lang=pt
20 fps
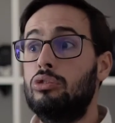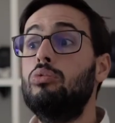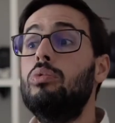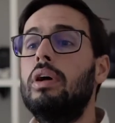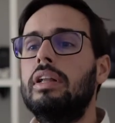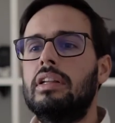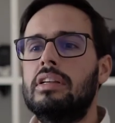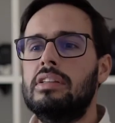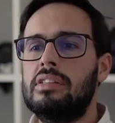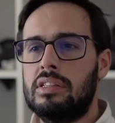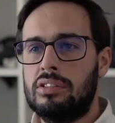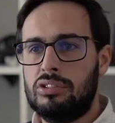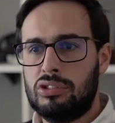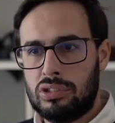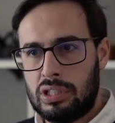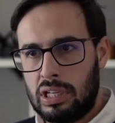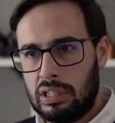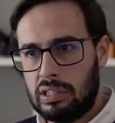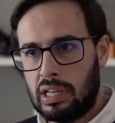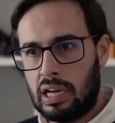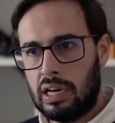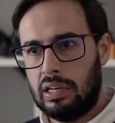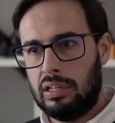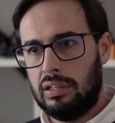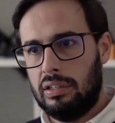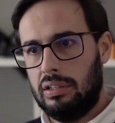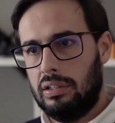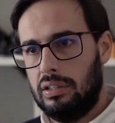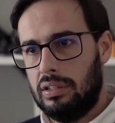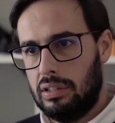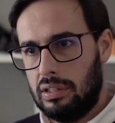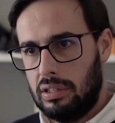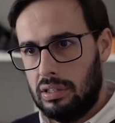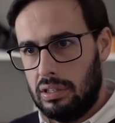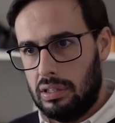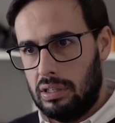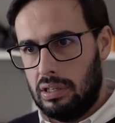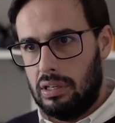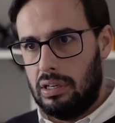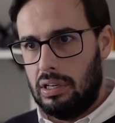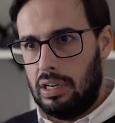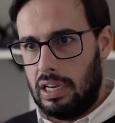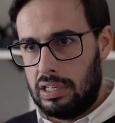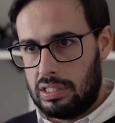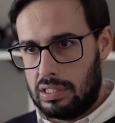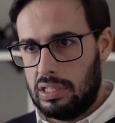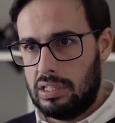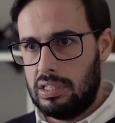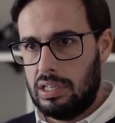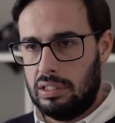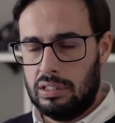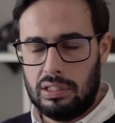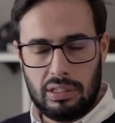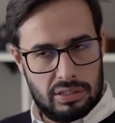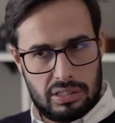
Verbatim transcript: tu andas a sustentar esta gente.